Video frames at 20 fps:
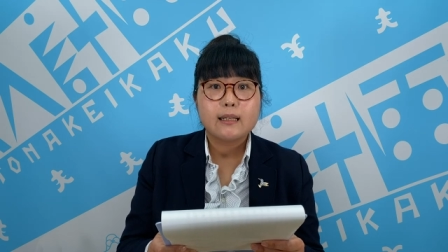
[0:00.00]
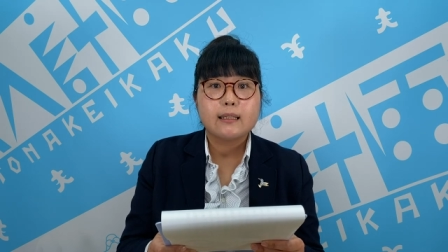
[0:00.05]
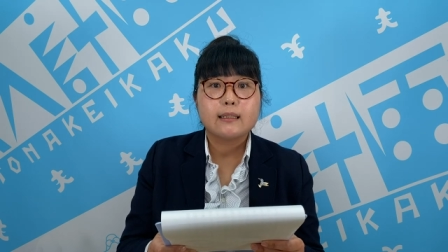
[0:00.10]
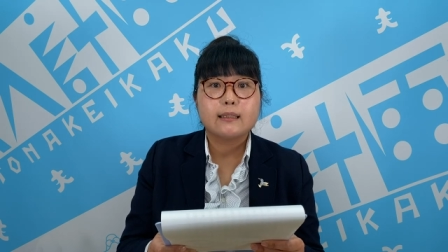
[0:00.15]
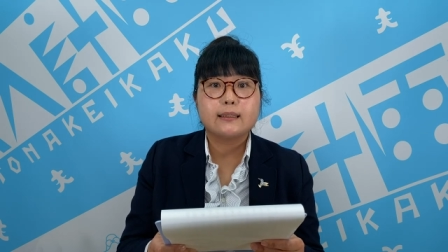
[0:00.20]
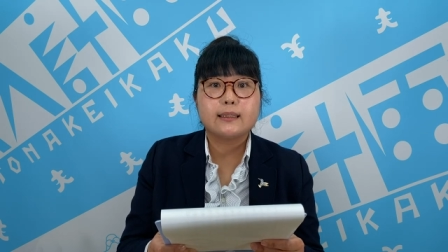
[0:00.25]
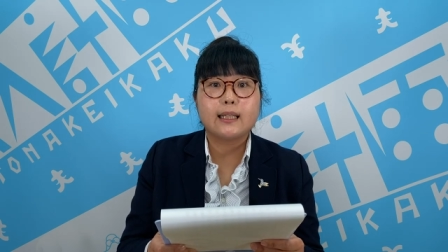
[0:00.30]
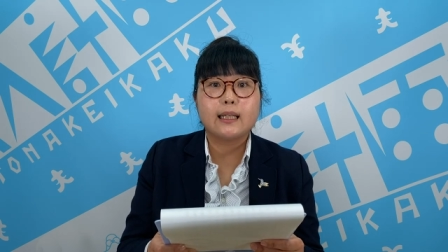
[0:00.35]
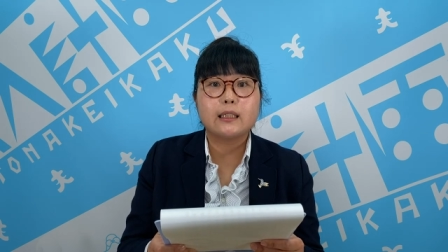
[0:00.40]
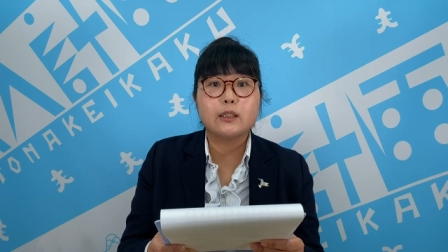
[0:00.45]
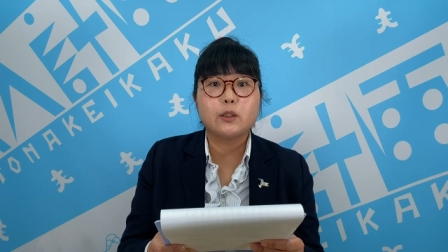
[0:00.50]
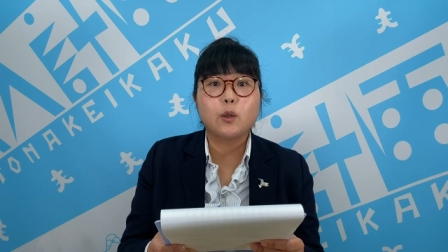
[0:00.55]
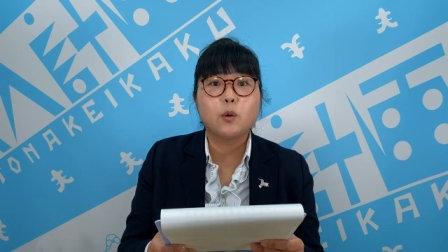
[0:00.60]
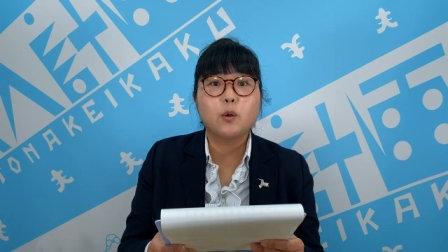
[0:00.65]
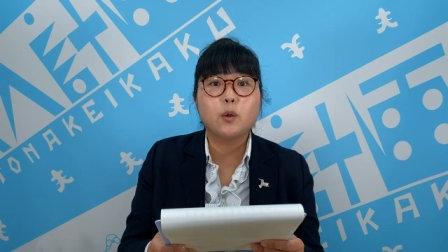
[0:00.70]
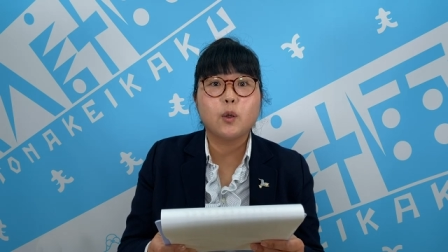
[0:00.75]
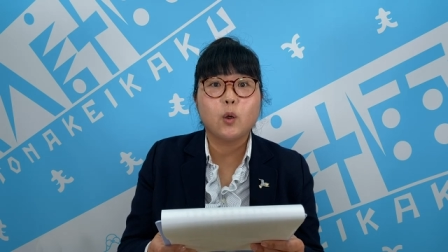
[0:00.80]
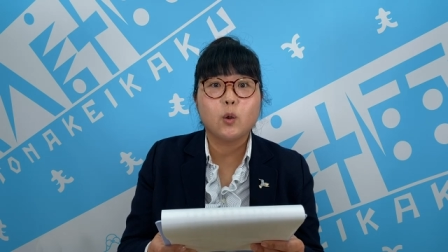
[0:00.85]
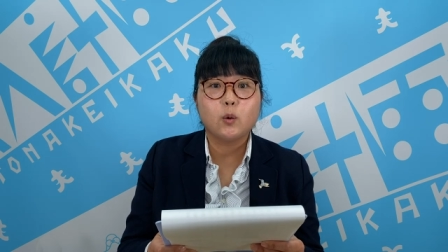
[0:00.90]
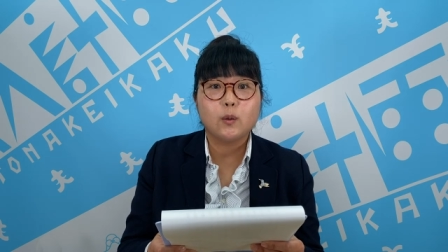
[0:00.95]
説得
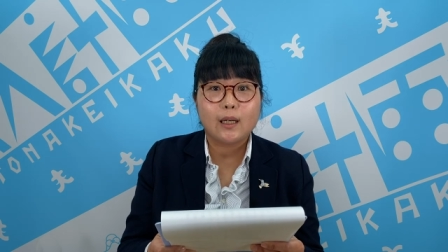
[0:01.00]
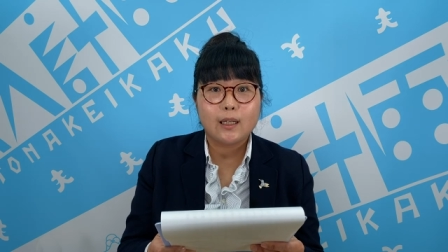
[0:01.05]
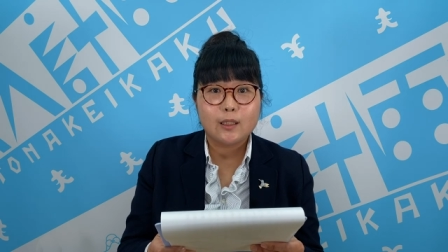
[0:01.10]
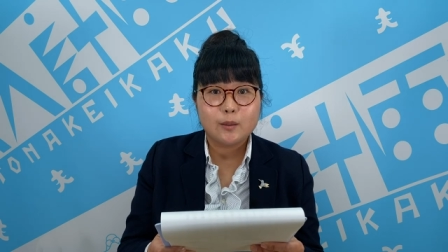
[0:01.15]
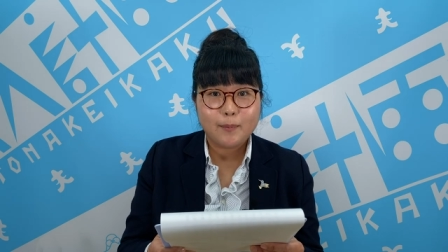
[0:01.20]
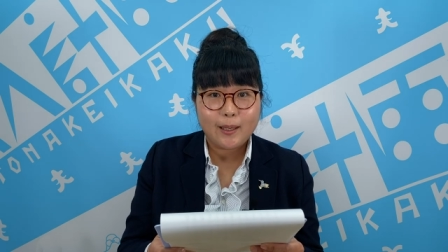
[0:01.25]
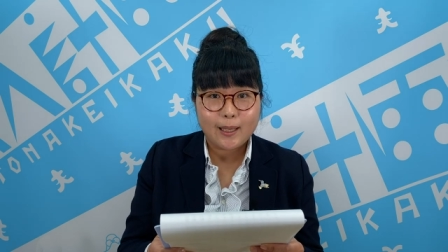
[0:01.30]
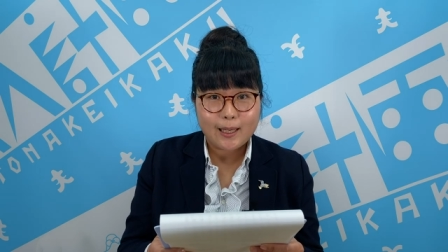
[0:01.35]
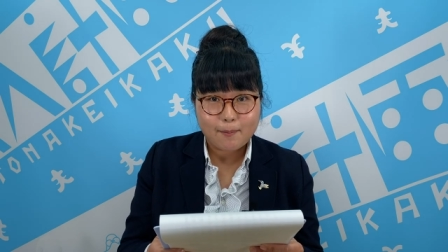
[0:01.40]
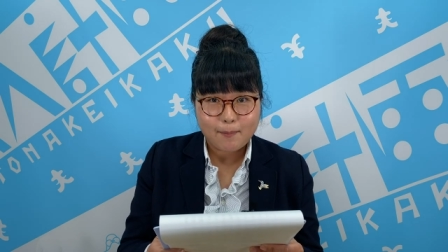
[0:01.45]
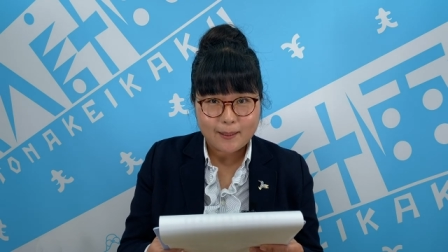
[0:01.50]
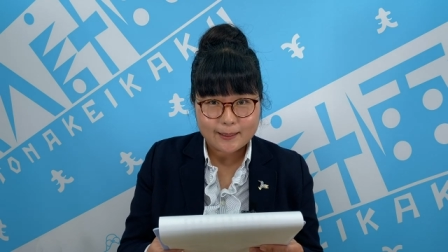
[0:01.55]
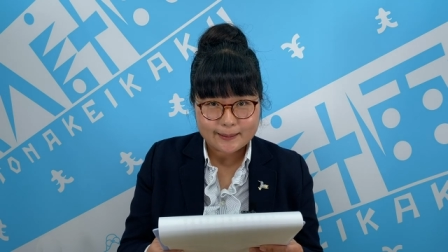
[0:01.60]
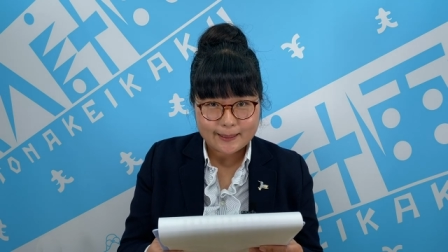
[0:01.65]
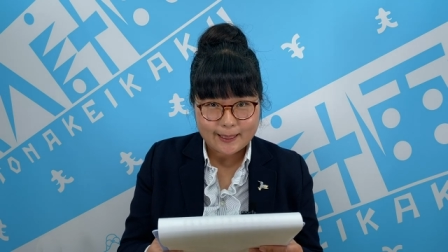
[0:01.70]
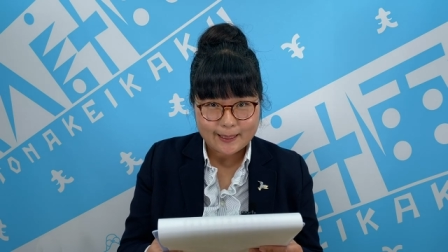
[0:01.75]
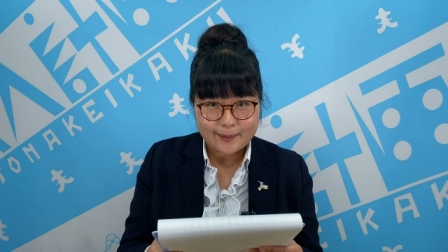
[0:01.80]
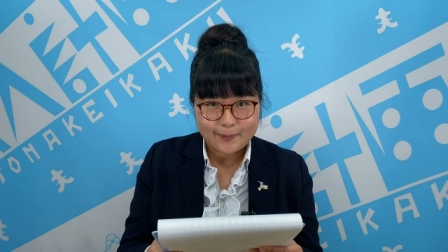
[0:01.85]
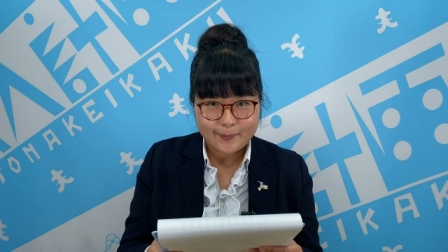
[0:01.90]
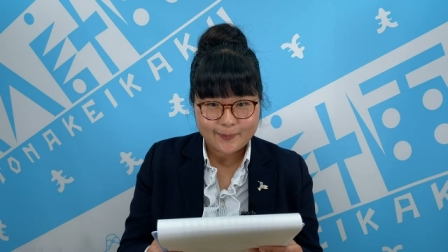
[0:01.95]
力が生まれま
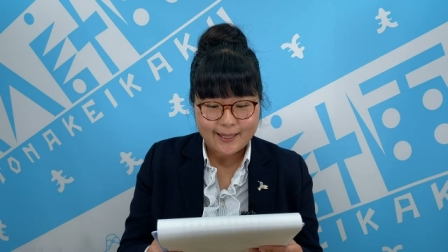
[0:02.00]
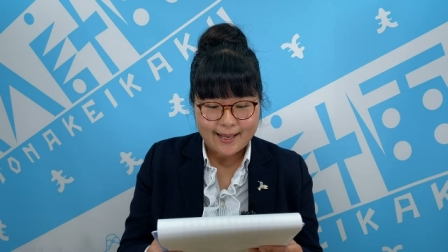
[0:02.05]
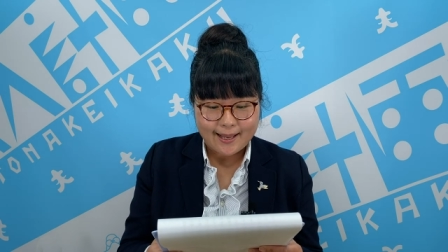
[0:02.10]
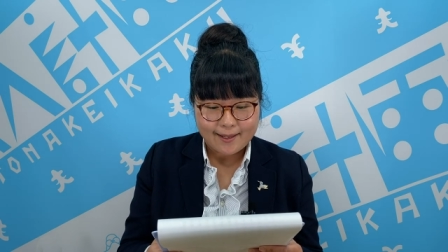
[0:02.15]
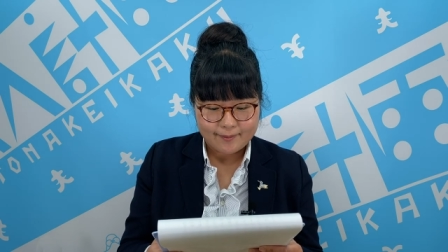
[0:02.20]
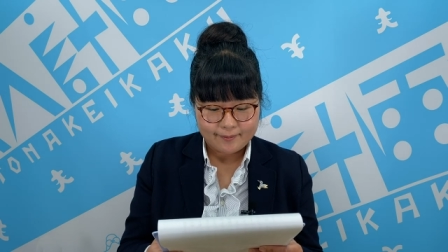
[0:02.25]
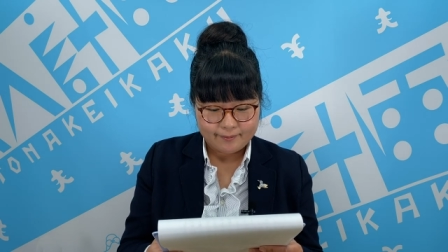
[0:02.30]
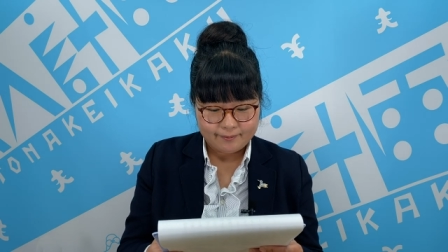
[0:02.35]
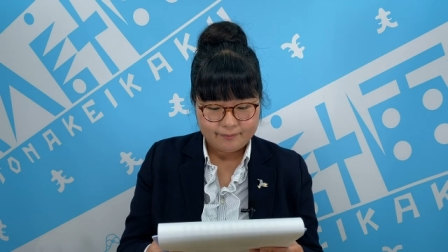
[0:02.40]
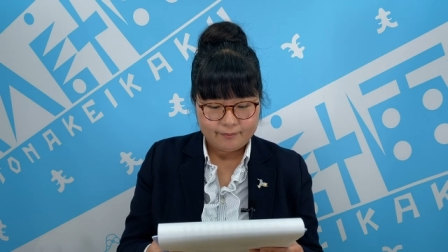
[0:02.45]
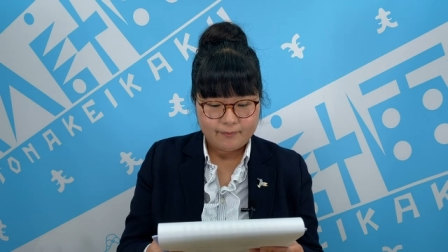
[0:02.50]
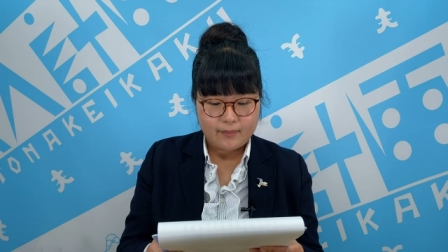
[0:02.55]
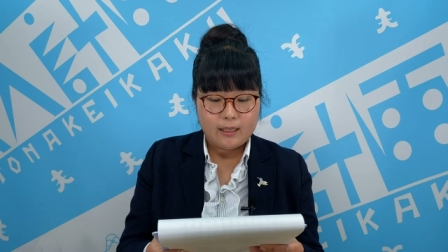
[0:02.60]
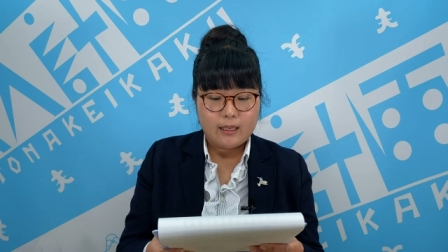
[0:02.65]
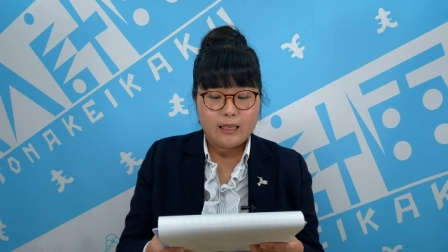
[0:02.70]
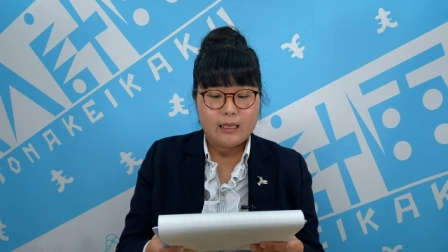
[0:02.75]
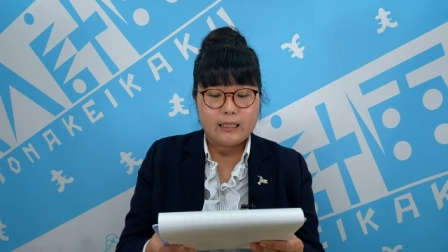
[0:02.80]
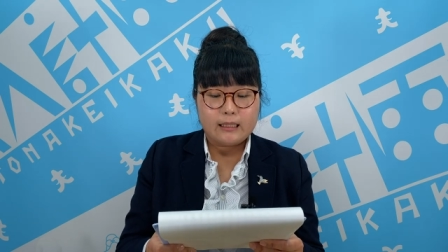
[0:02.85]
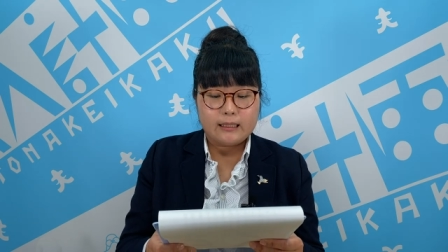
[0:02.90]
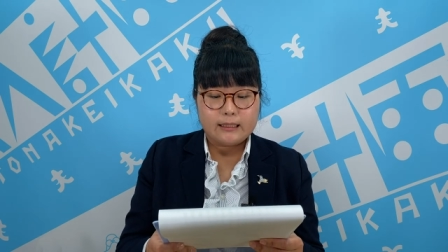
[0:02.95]
せんので
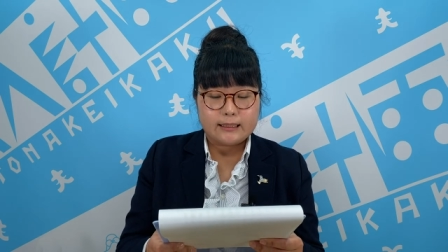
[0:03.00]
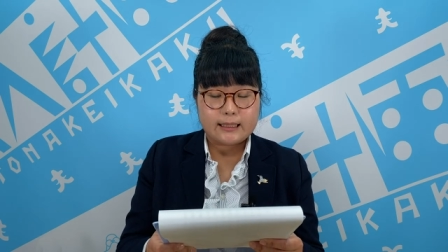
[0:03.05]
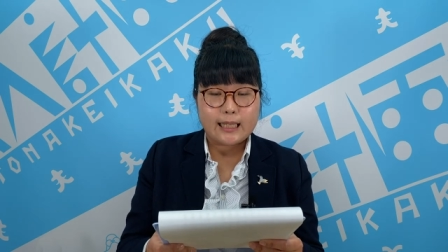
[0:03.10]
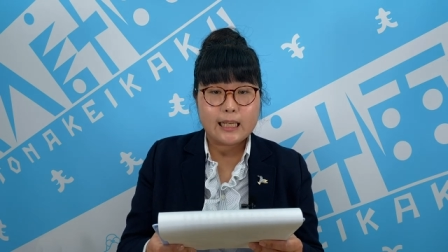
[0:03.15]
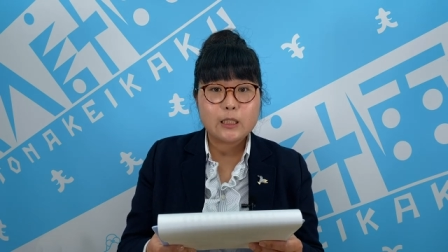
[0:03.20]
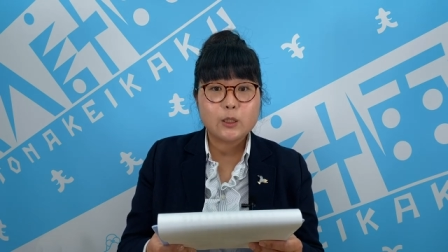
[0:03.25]
専